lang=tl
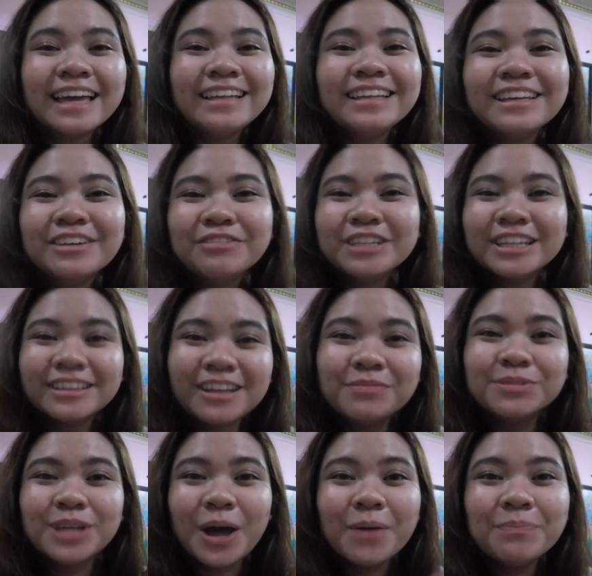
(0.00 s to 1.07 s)
Kindly give it a
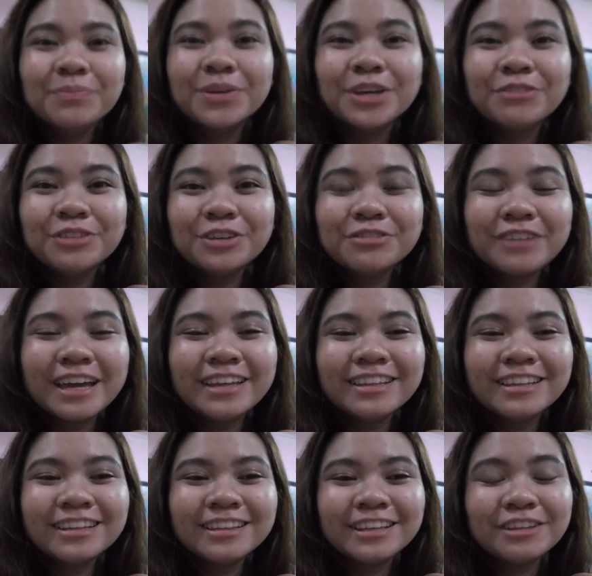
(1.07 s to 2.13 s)
thumbs up if you
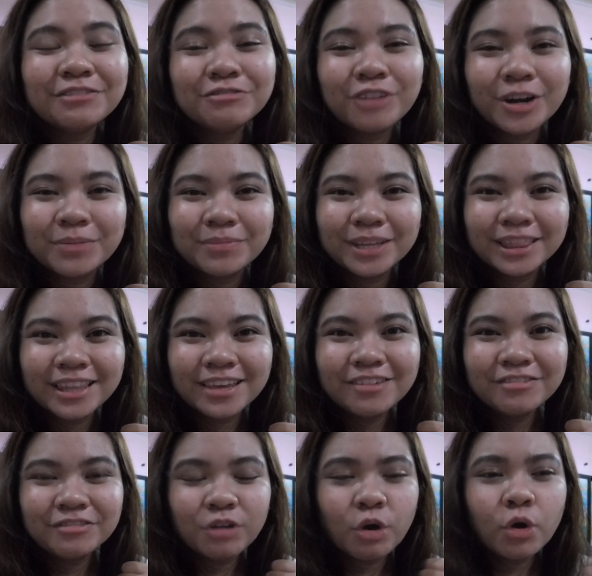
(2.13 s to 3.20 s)
find it
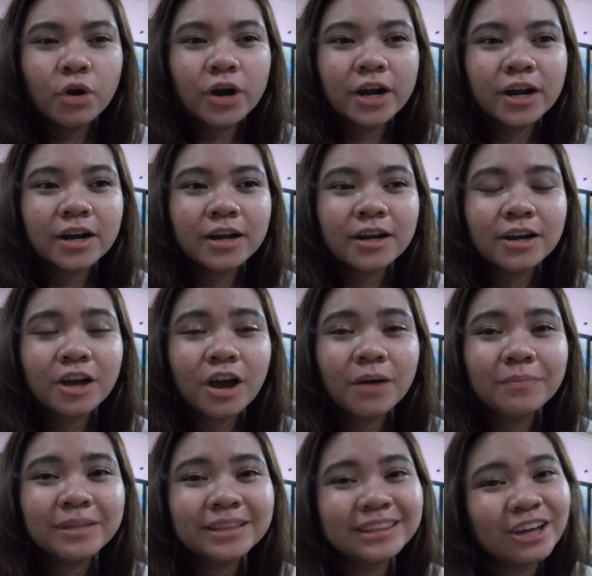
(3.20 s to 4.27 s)
informative or
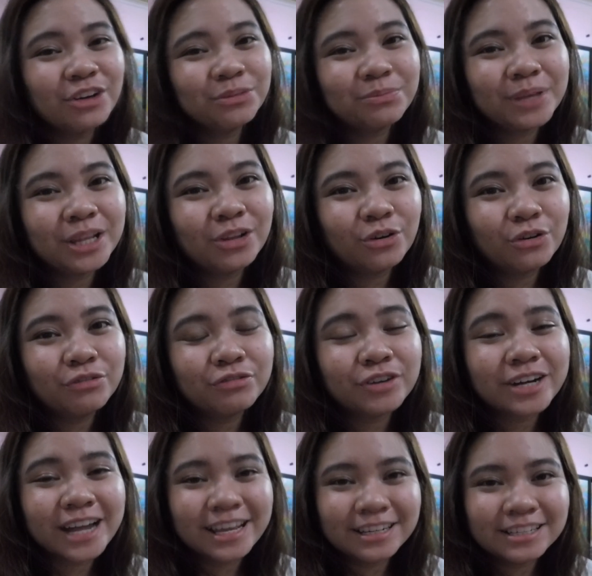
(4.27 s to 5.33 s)
comment down below
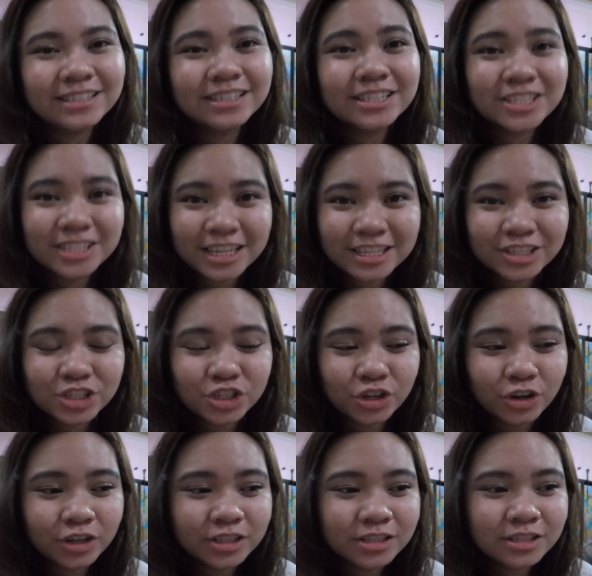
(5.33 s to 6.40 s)
for any
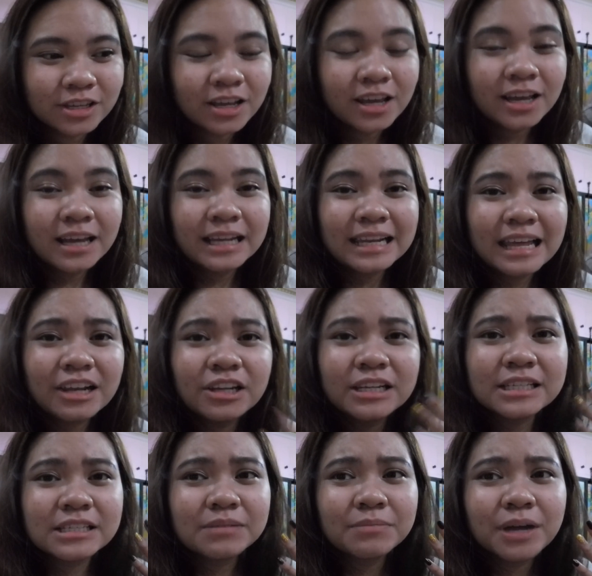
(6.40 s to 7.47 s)
suggestions lalo
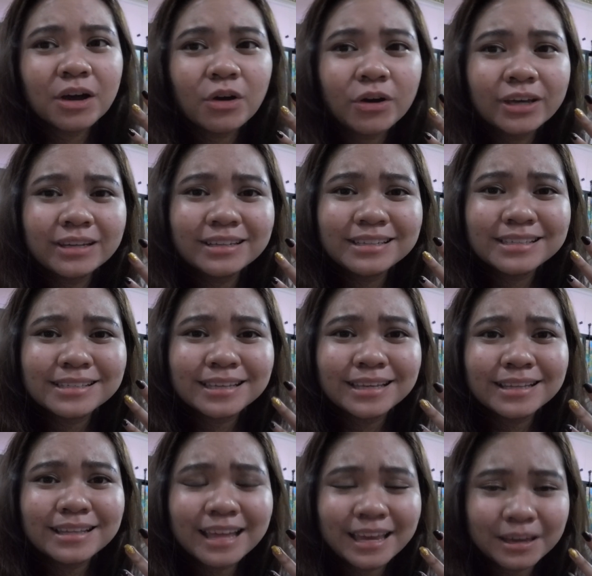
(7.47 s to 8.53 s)
na sa mga oily
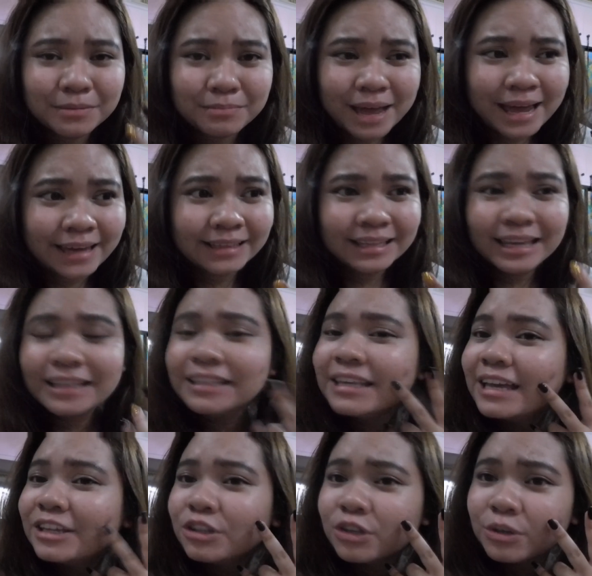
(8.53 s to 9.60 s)
skin like mine. And
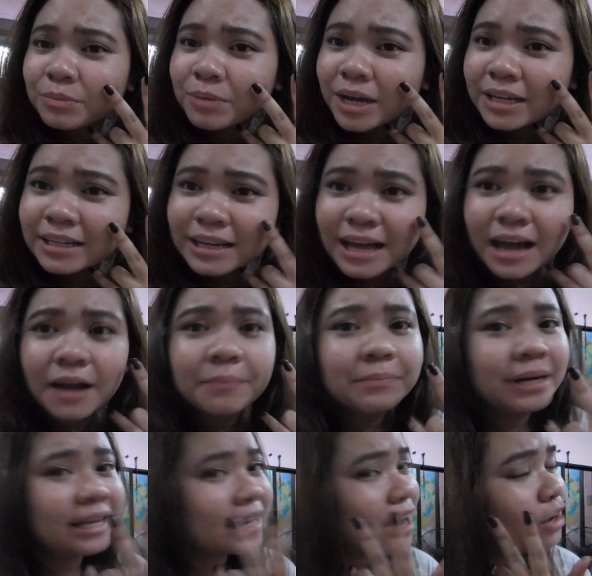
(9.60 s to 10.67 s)
yan yung mga
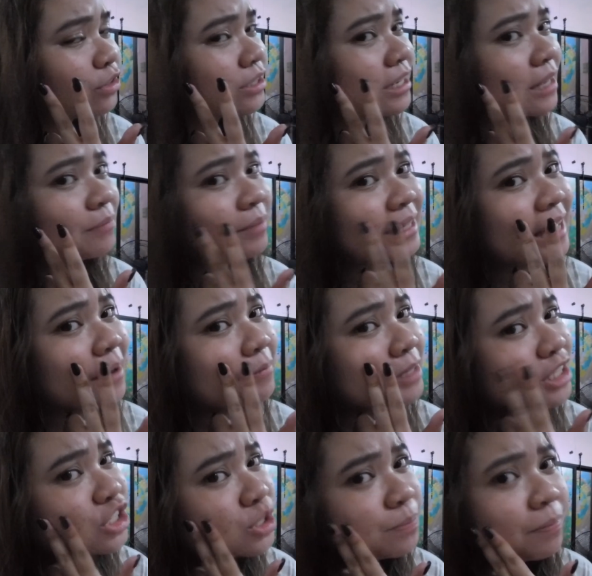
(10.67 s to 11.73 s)
nagkaka-breakouts and
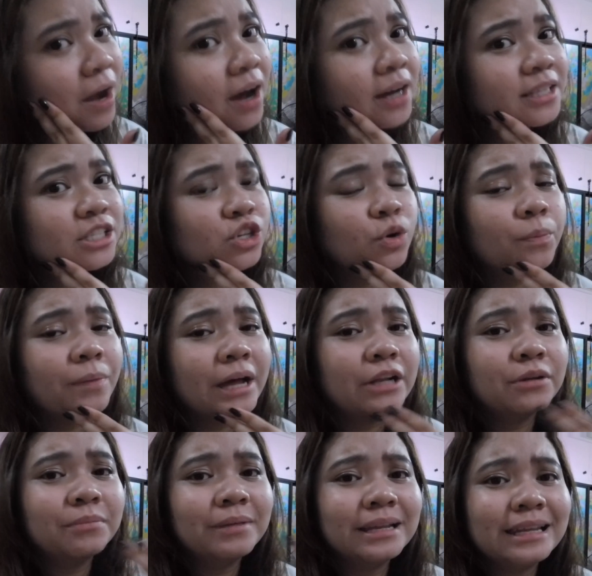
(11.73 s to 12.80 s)
madaming spots, kung
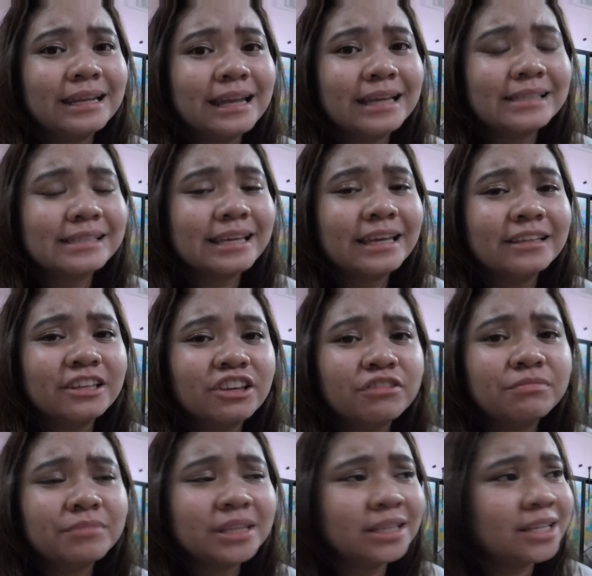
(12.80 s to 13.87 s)
paano malilesen. Give
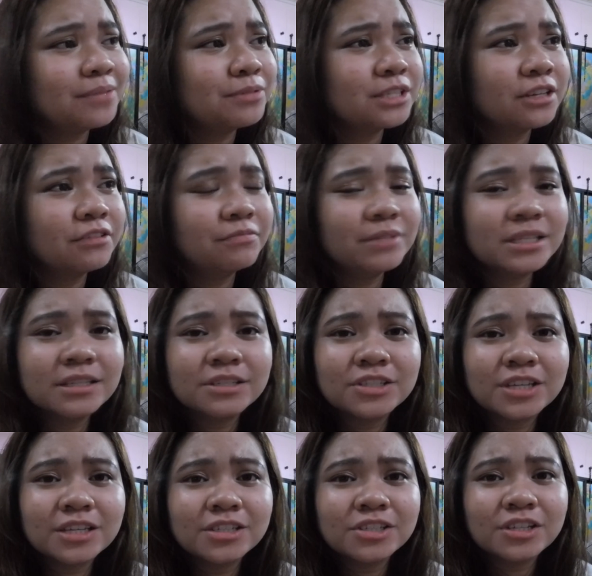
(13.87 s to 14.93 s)
me tips, give me
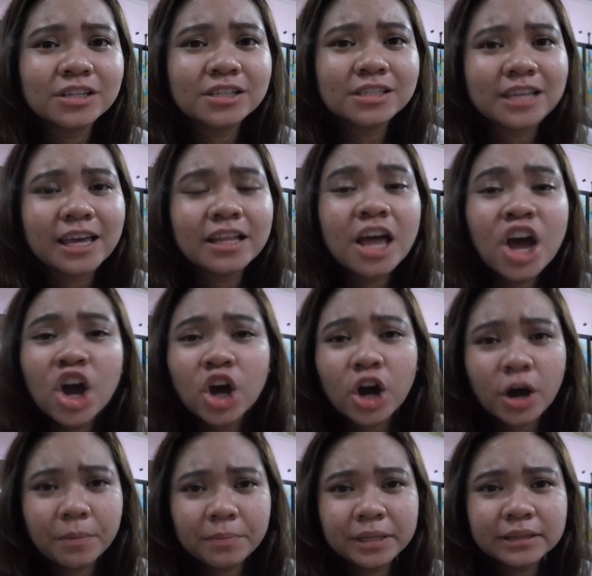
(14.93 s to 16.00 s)
suggestions, and
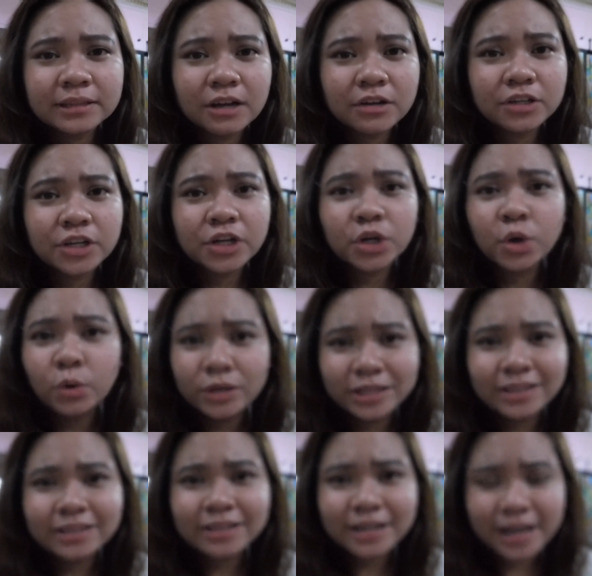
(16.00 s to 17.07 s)
comment down your
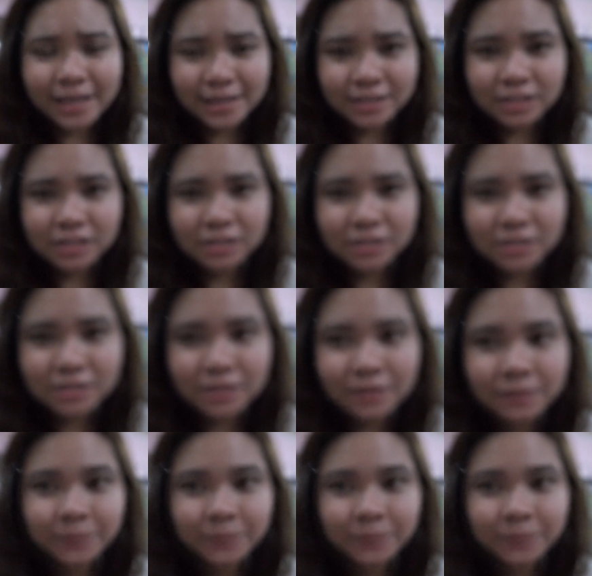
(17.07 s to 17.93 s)
holy grails.